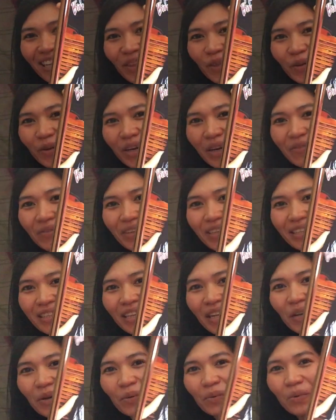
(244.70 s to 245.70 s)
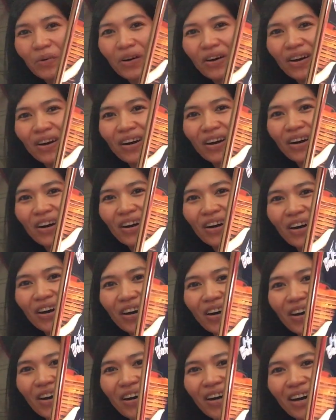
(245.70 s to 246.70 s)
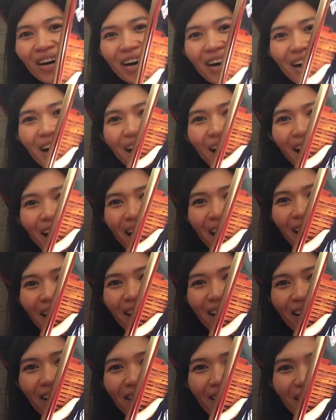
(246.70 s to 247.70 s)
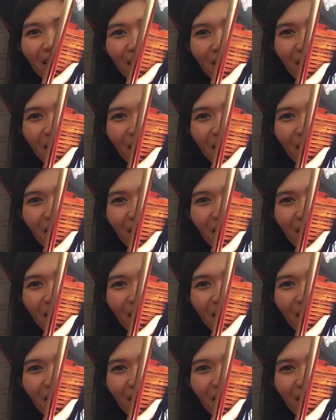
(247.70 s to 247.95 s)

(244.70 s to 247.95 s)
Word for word: Dito kaming dalawa. I like